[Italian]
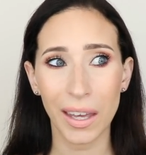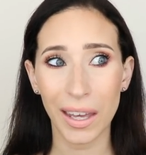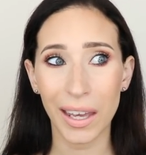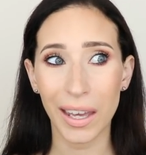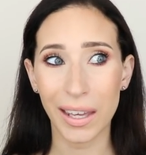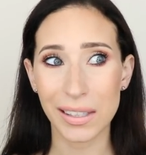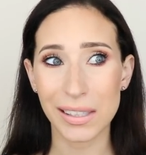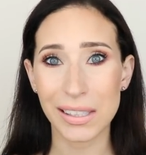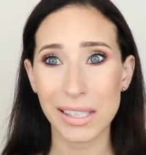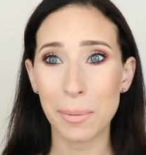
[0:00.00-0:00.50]

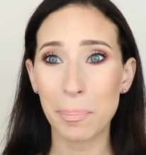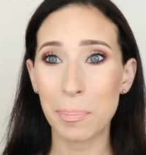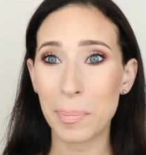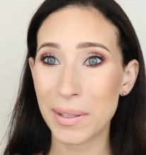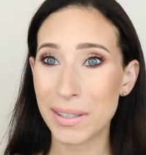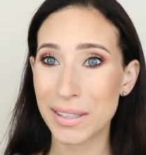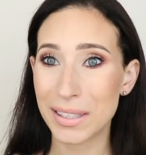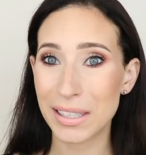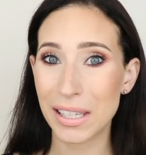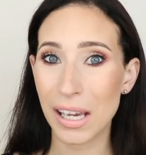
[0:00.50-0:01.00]
E se
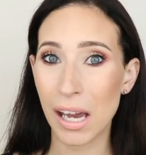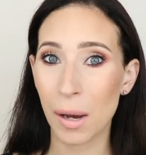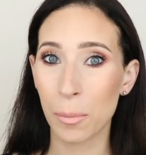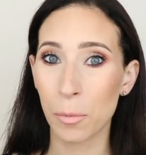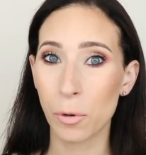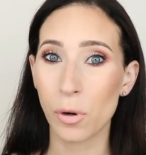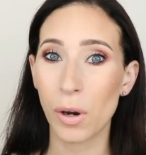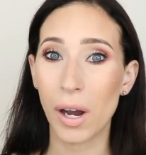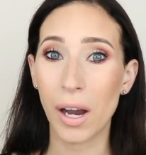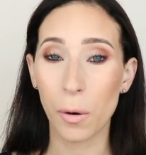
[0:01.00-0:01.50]

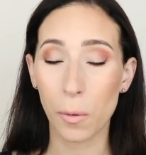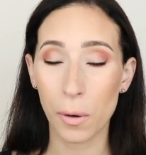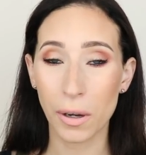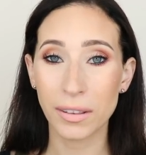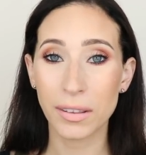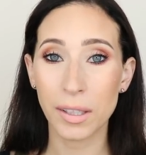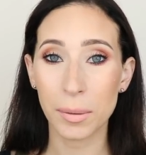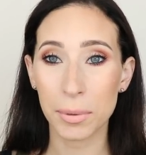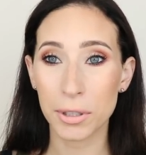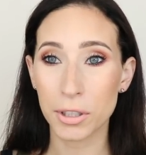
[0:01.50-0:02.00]
pensiamo a
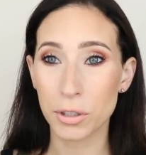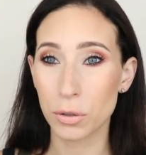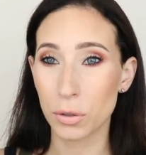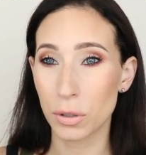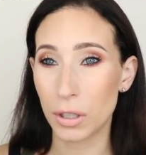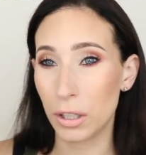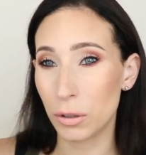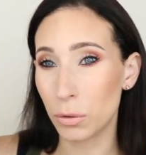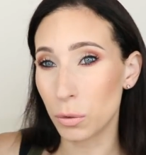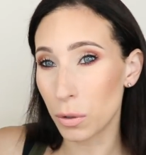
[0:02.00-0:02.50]
quante
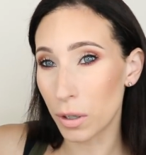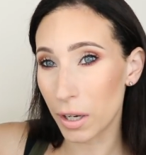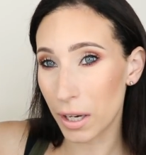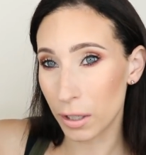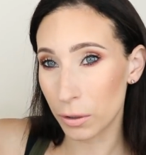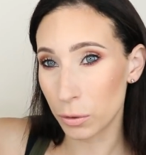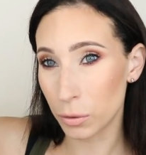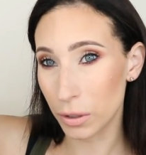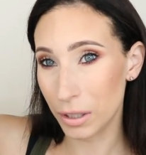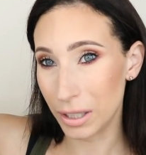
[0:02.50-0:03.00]
persone
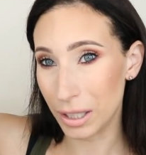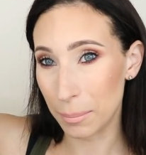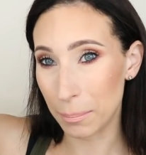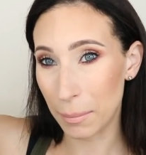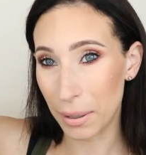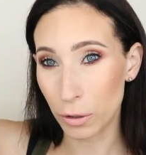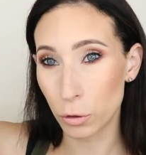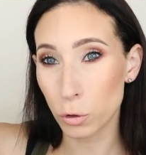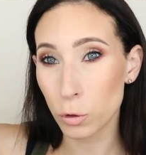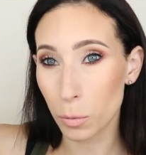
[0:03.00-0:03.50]
toccano i
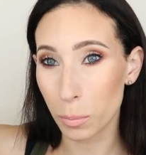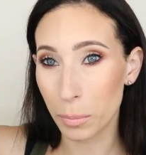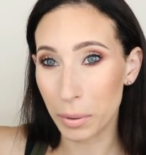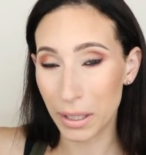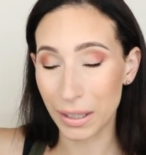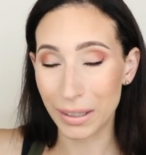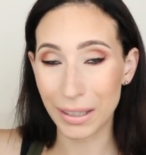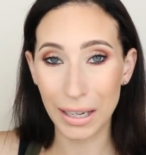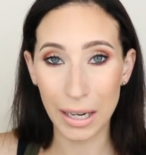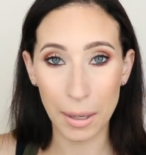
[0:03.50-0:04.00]

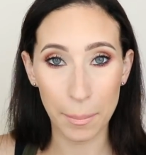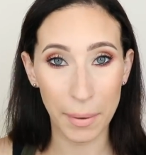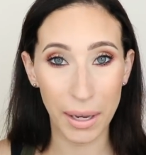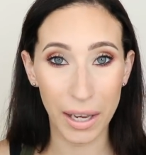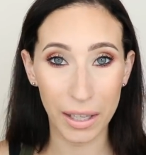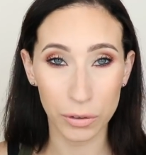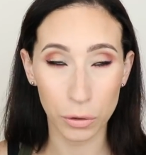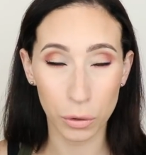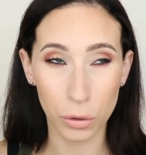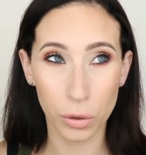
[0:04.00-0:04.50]
manubri della
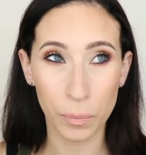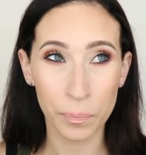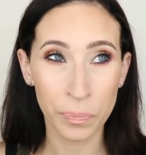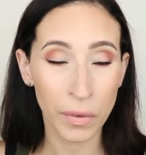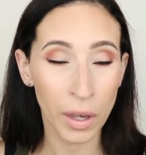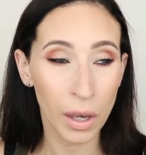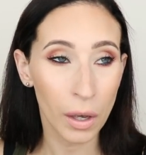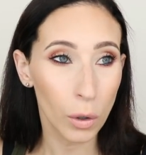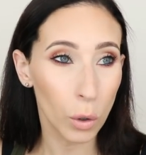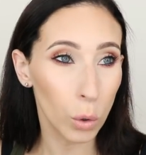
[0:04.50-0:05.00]
metro
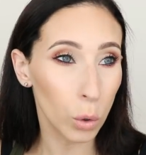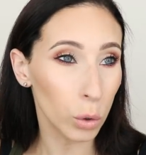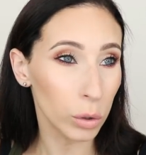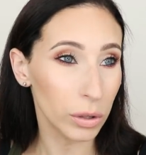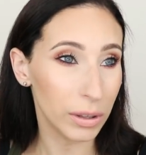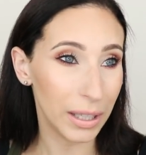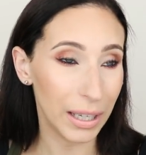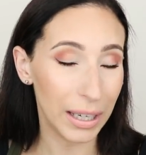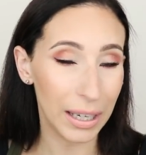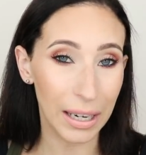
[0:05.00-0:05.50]
o
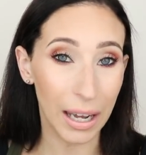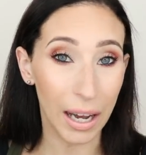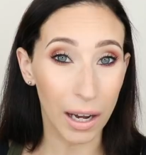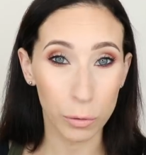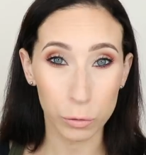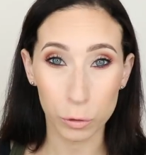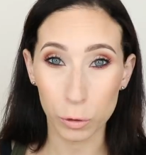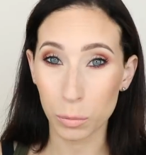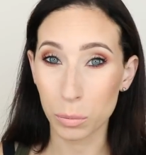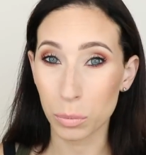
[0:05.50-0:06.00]

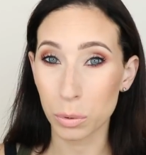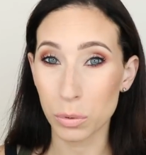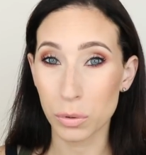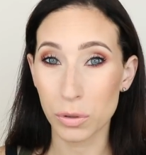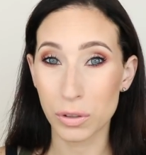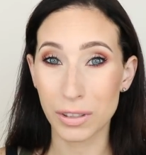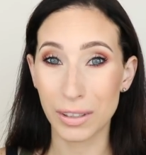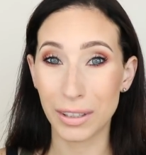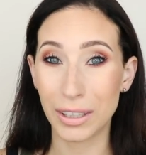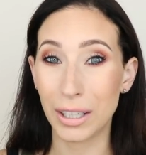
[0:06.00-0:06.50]

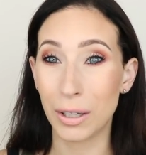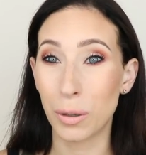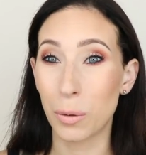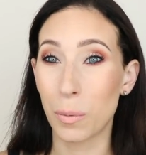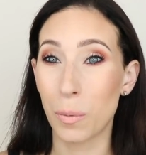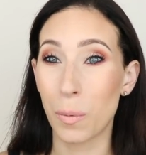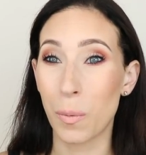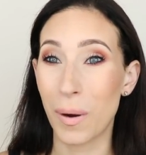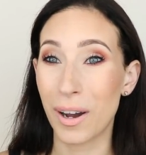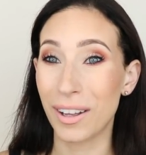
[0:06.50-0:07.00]
dell'autobus di
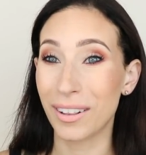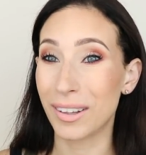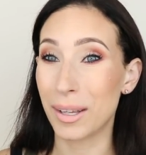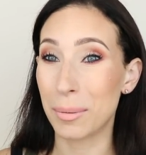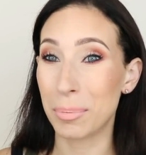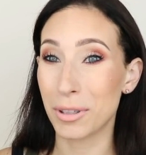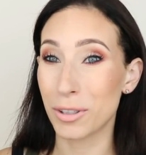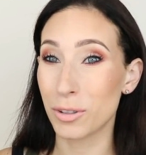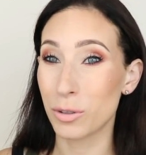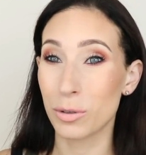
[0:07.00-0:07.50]

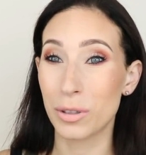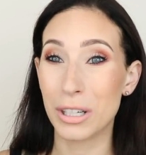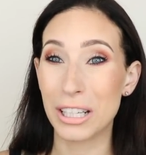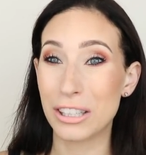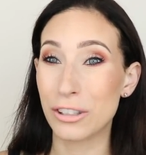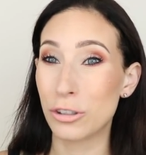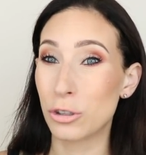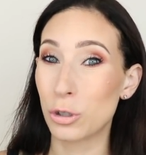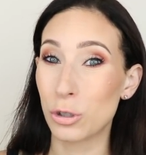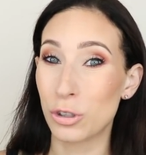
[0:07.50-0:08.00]
quante
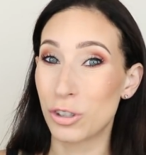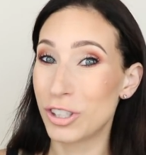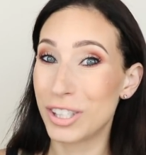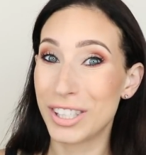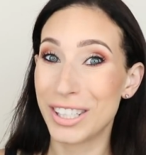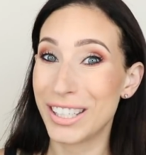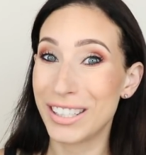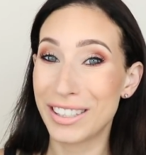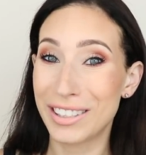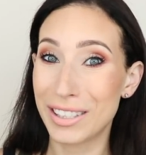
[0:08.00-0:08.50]
persone
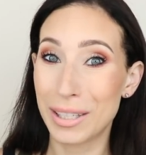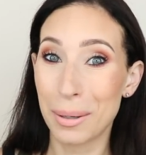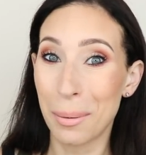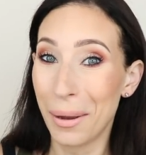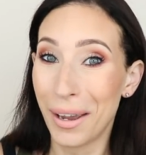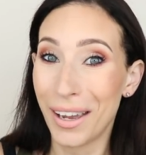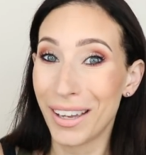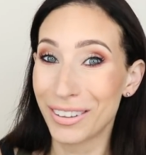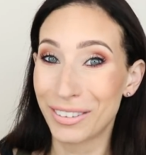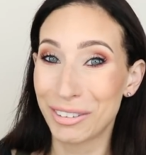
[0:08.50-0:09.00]

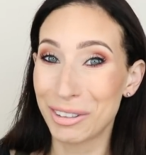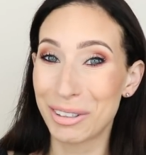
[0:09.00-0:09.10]
zozzissime